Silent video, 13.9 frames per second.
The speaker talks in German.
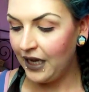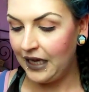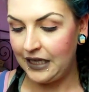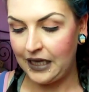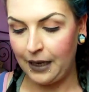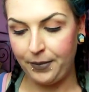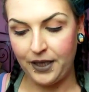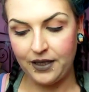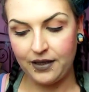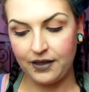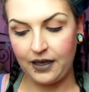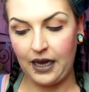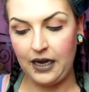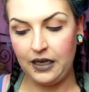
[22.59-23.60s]
ich habe
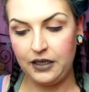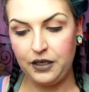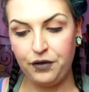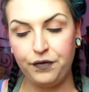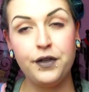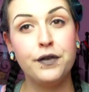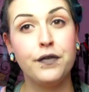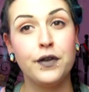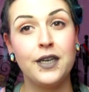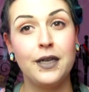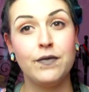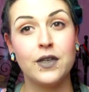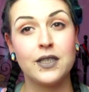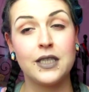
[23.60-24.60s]
jetzt relativ viel von
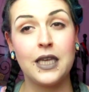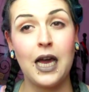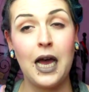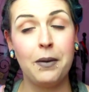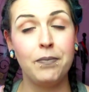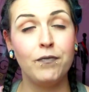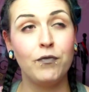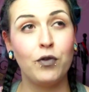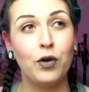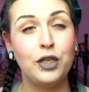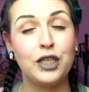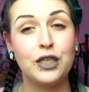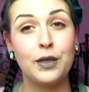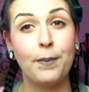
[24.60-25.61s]
dem, was ich haben
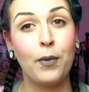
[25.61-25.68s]
wollte,